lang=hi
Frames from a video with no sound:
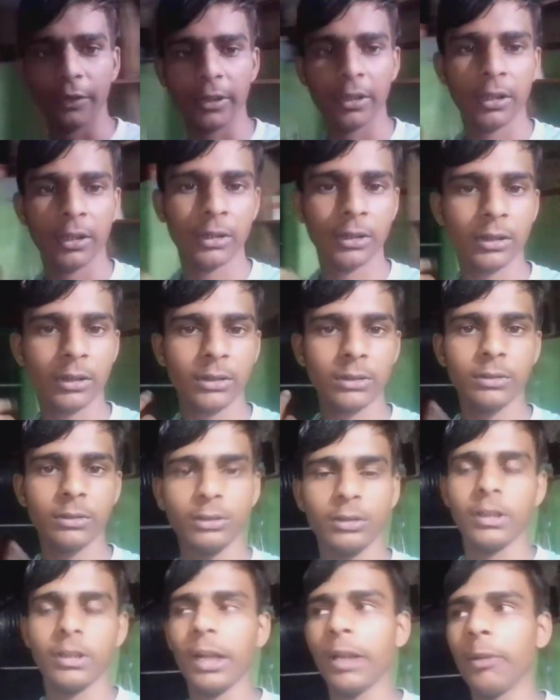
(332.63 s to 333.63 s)
फिर
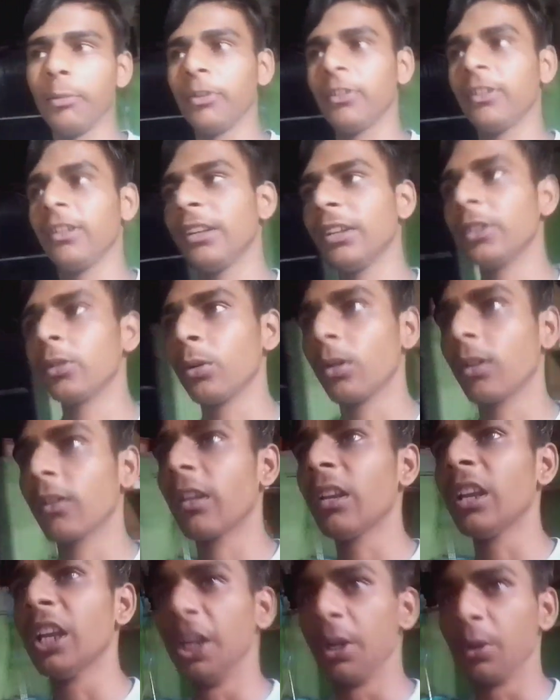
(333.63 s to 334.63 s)
टाइम इसीलिए थोड़ा
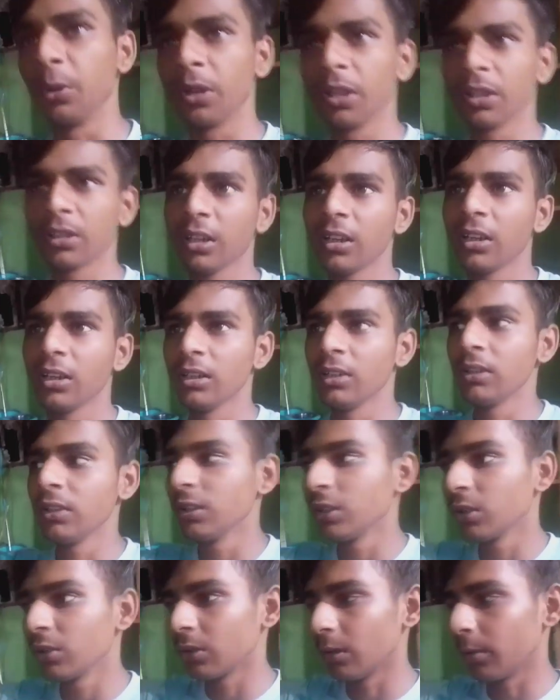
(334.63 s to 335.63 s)
सा लेट हो गया था
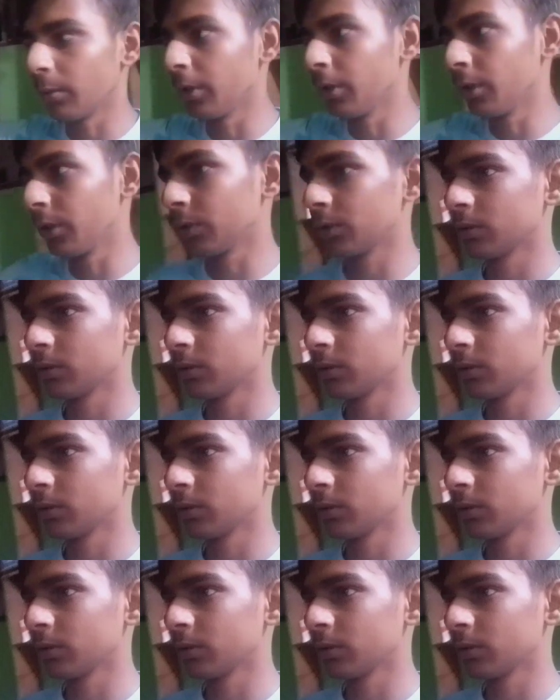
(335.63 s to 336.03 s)
तो अभी